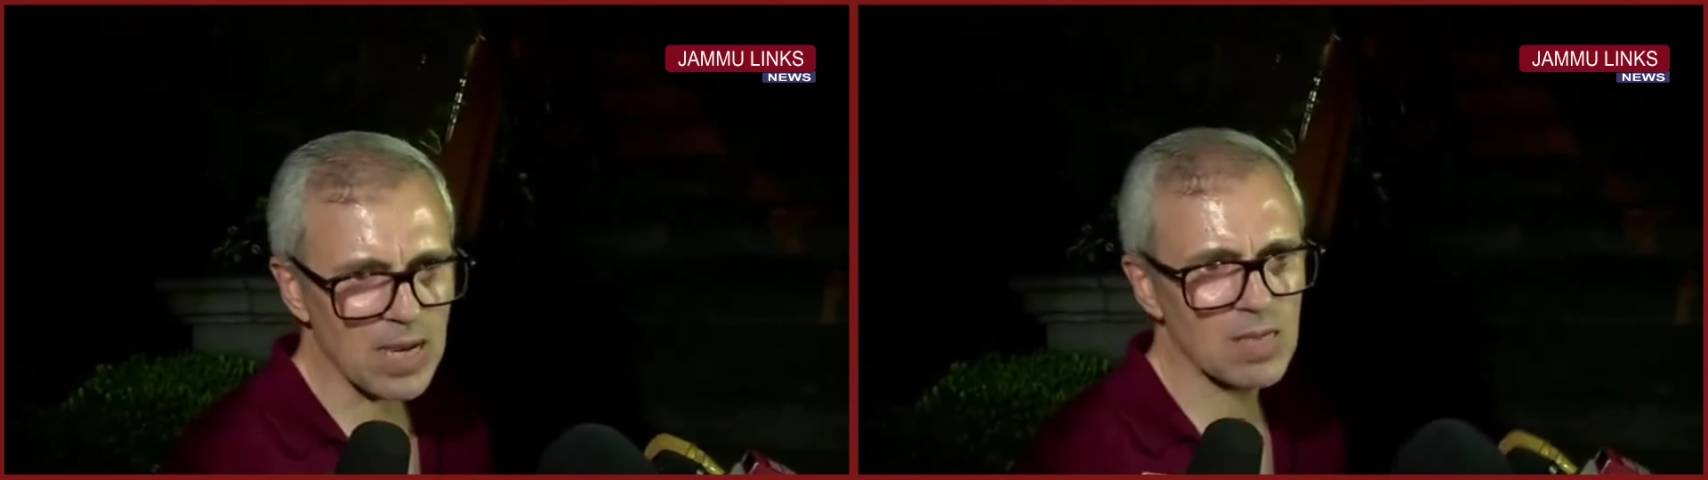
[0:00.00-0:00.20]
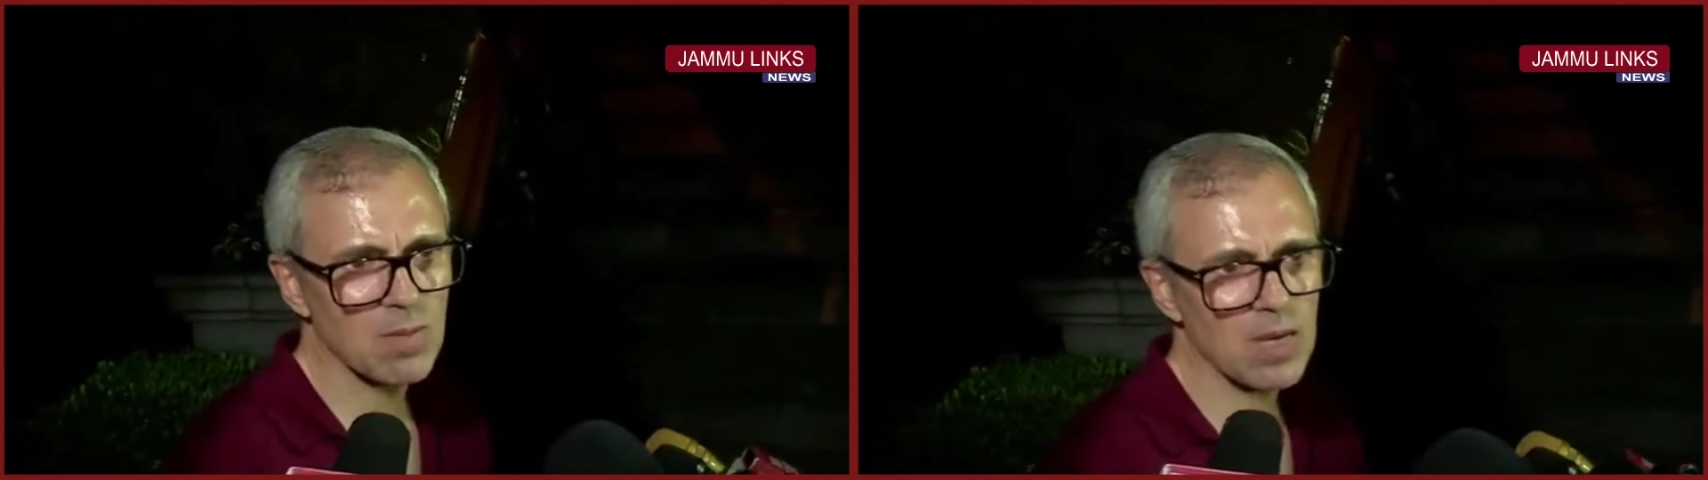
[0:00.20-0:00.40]

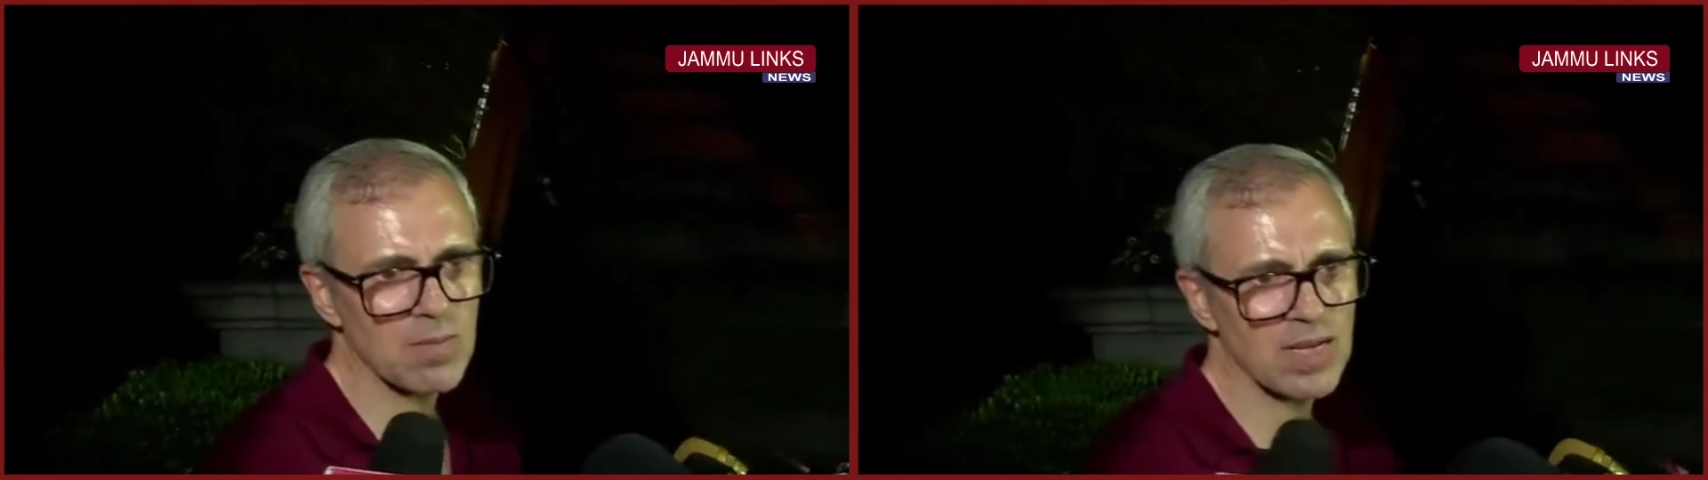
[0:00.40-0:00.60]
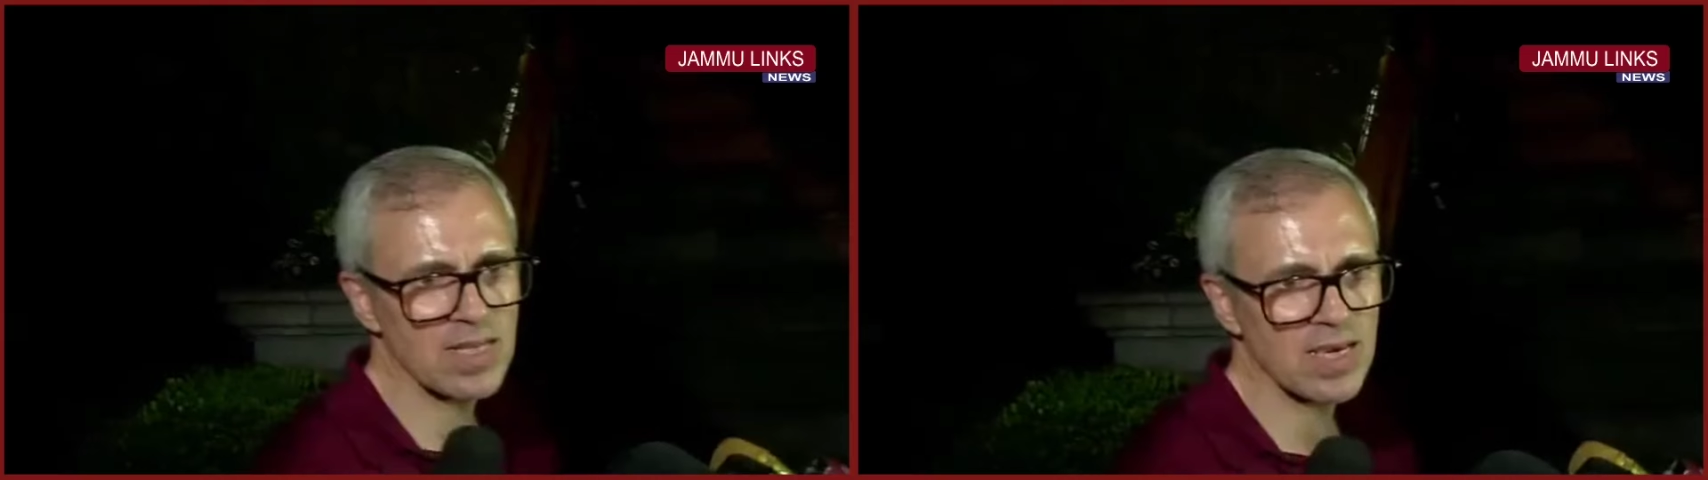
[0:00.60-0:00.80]
पहली बार
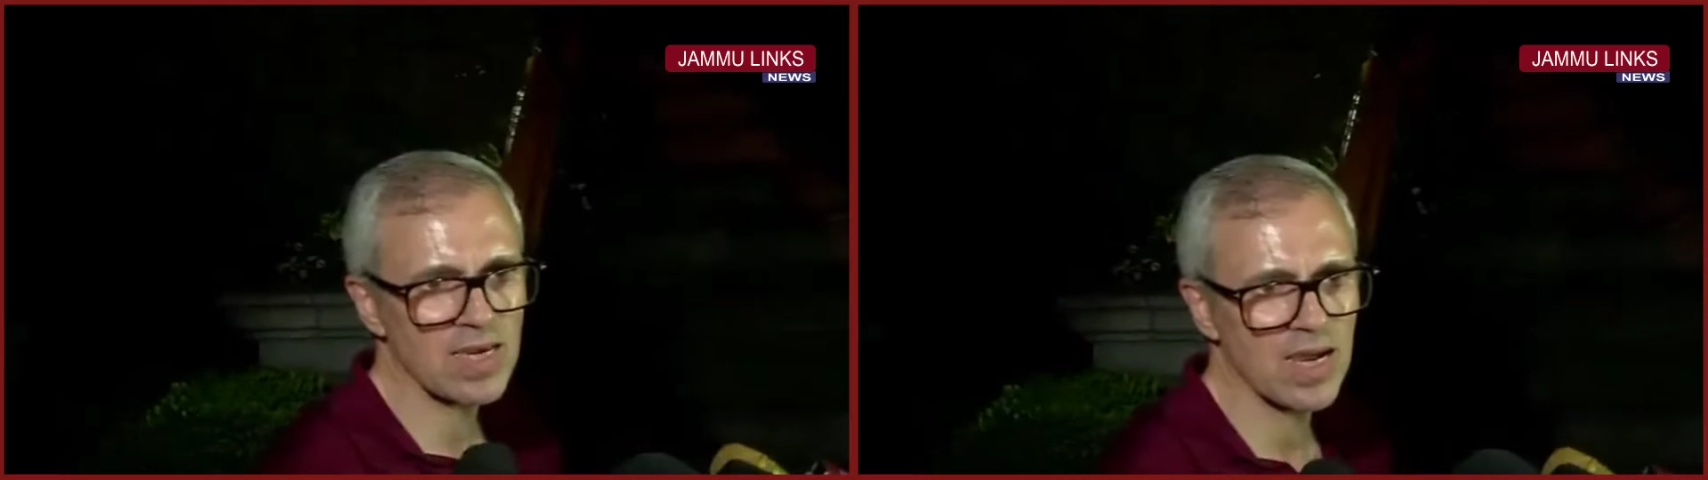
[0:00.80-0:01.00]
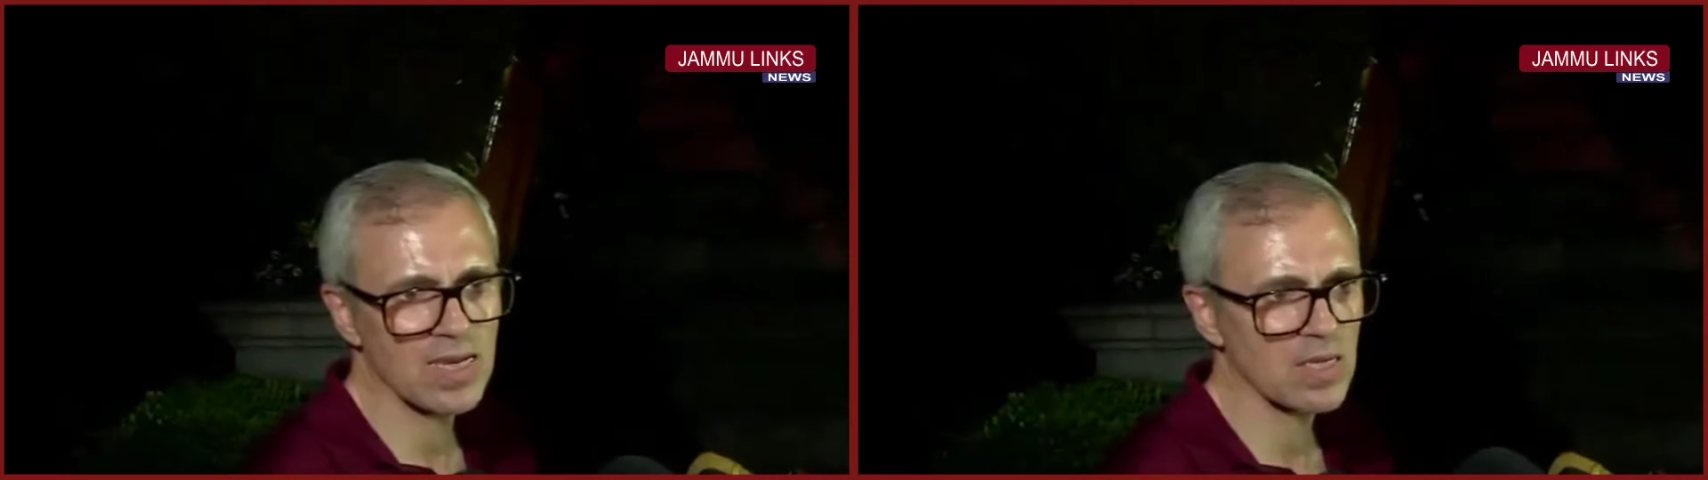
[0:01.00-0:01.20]
मैंने
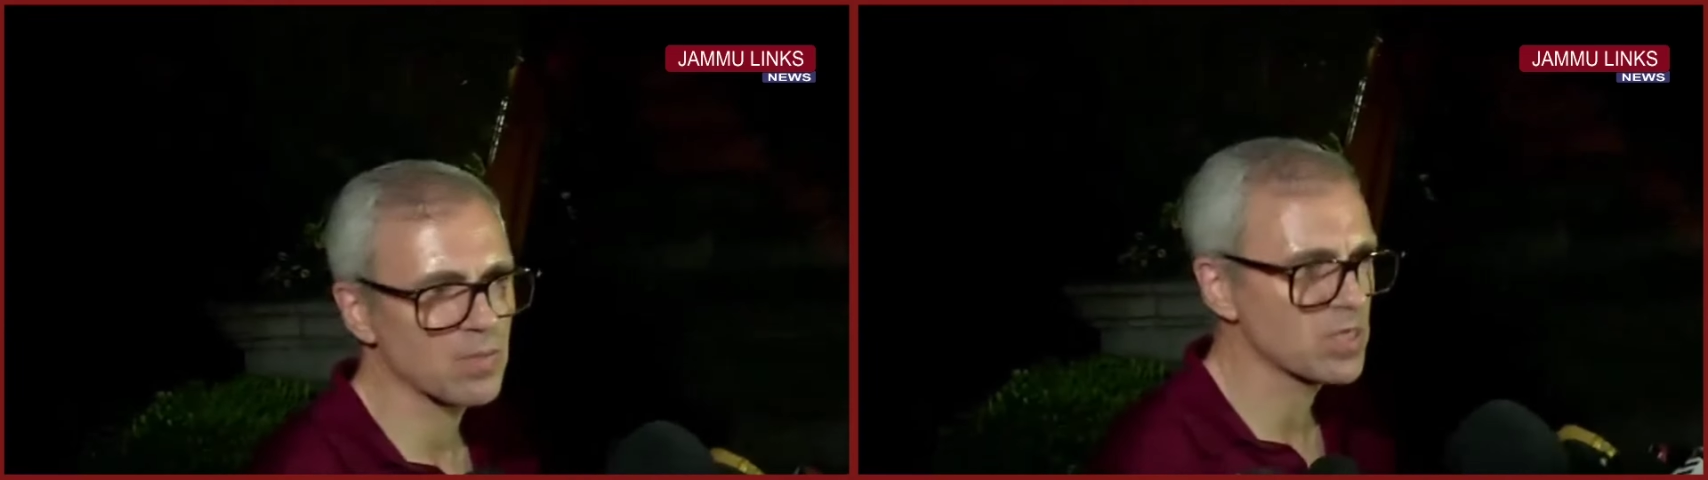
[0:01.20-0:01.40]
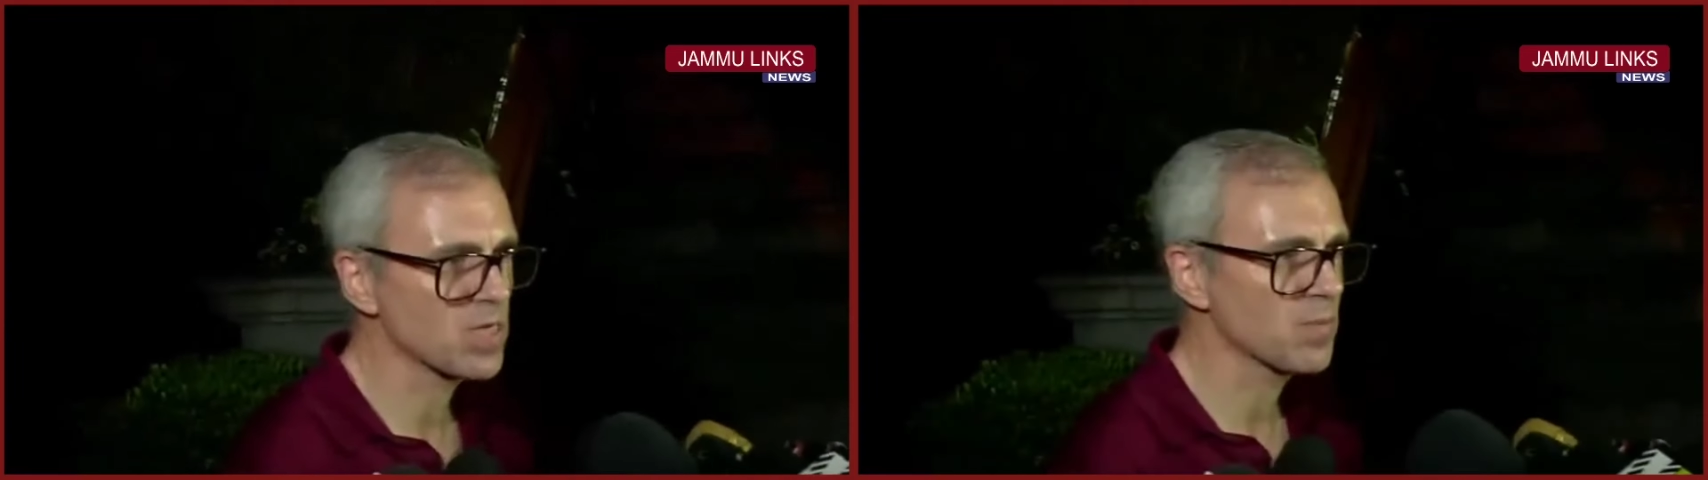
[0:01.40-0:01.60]
देखा है कि
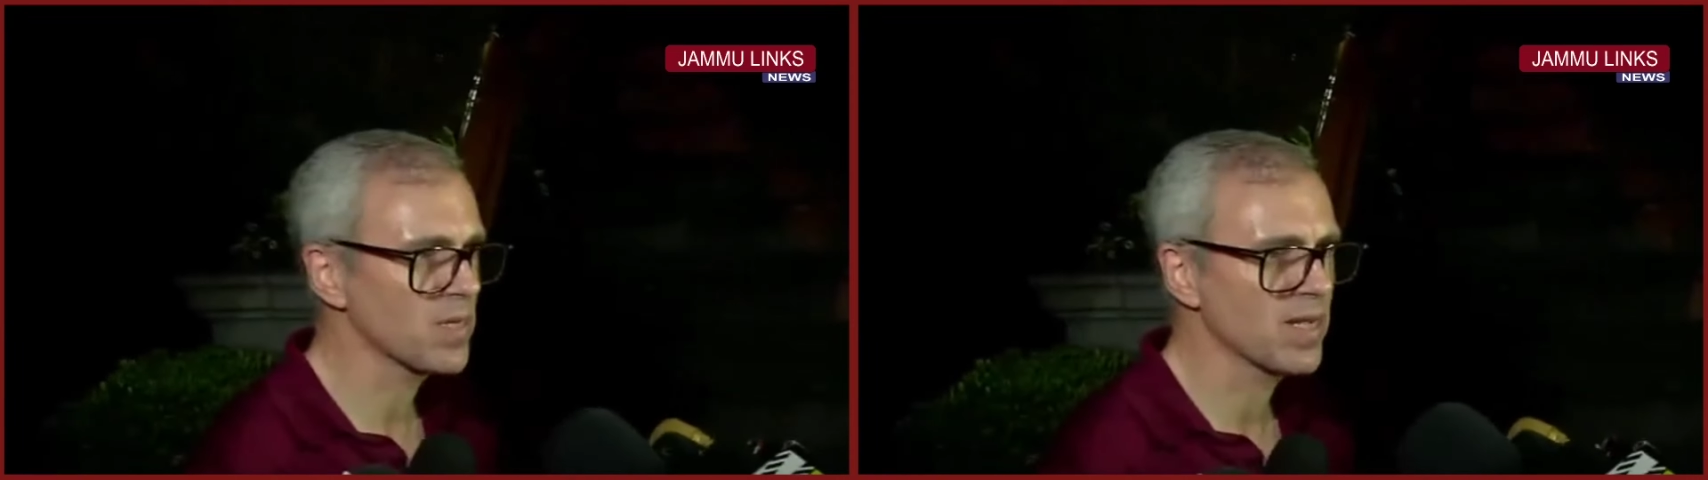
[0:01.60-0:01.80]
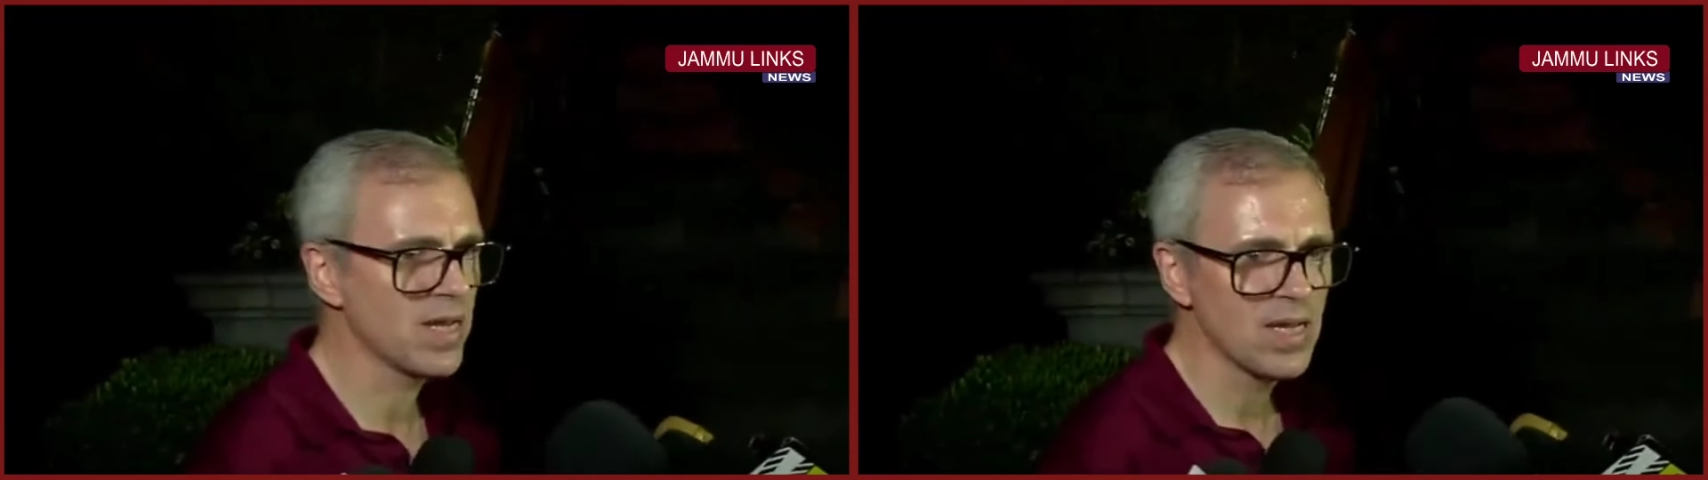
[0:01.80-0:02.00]

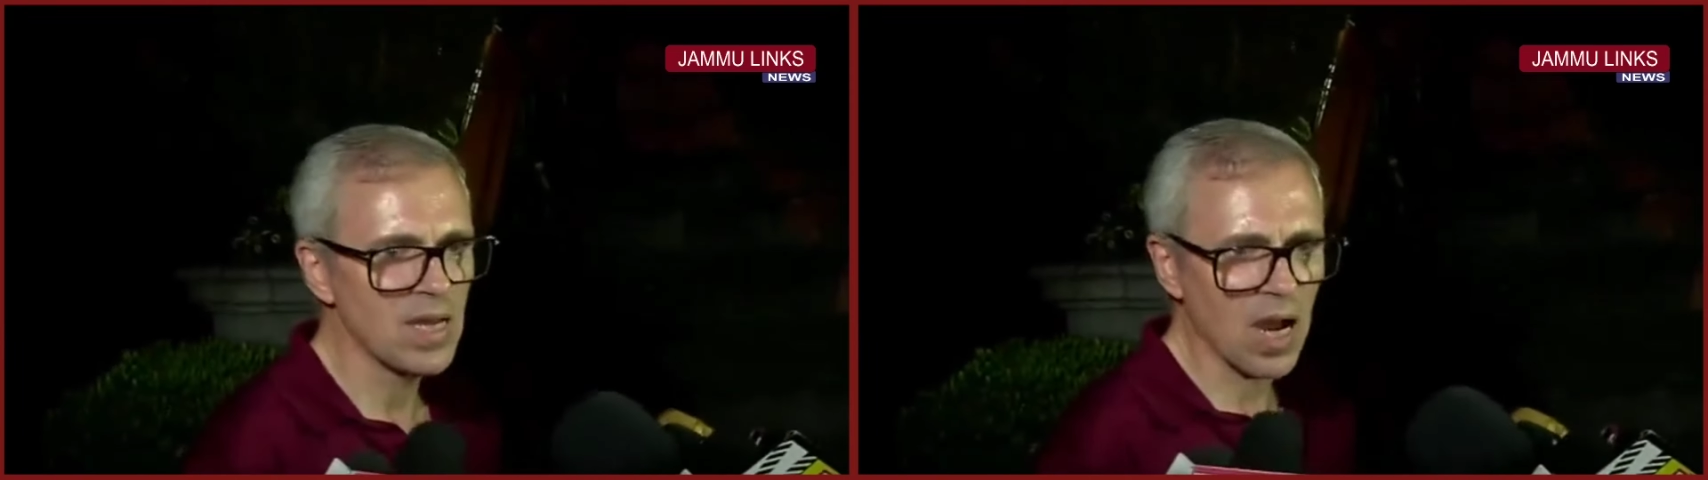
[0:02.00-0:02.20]
बीजेपी ने